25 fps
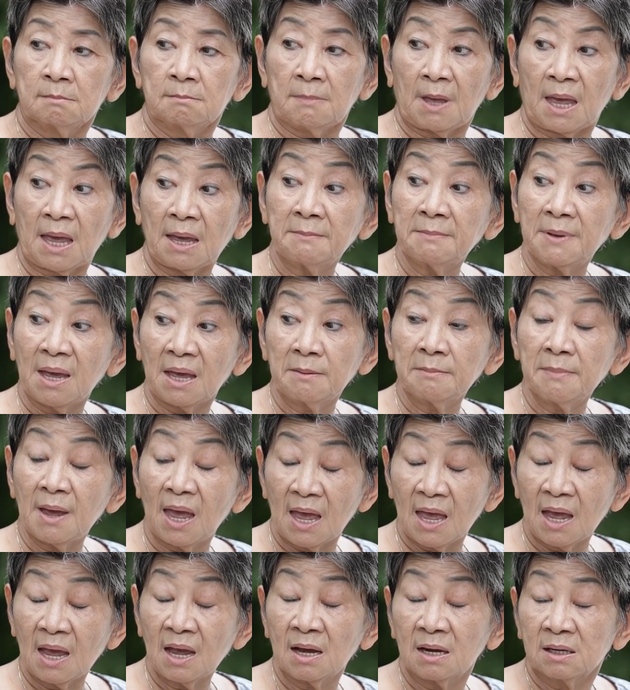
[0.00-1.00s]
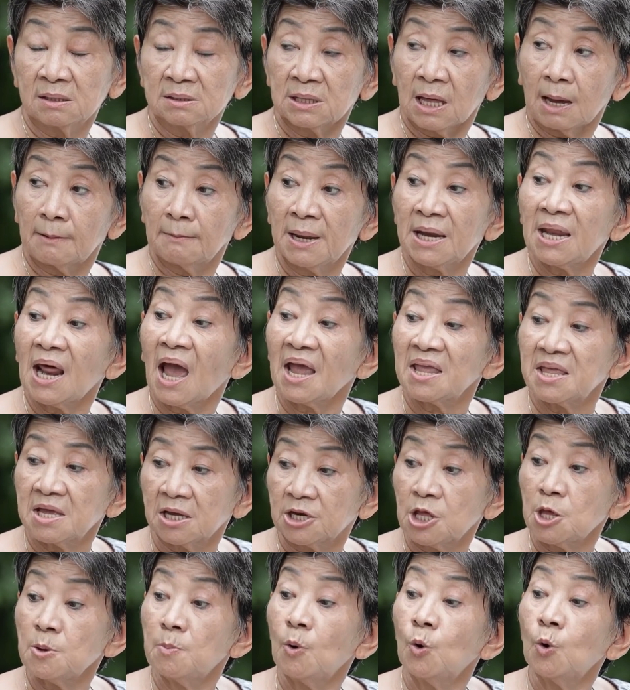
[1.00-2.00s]
แหมแหมแหมทำให้ได้อ
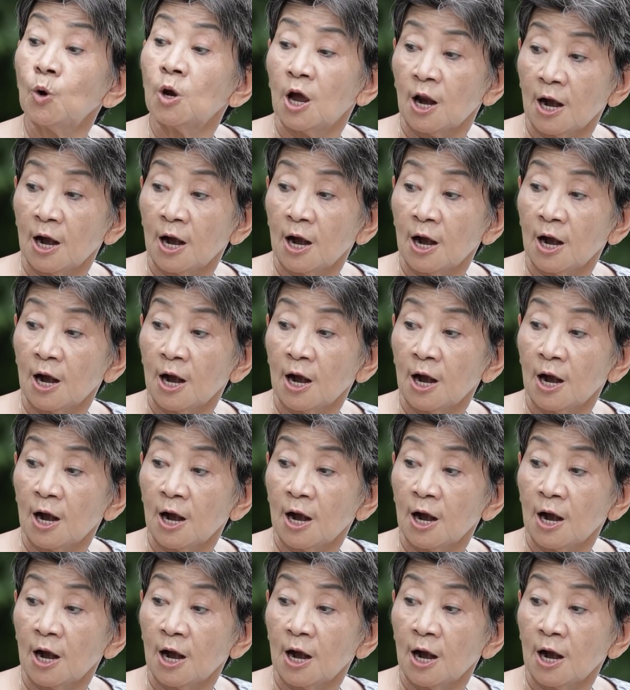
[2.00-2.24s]
ย่างที่พูด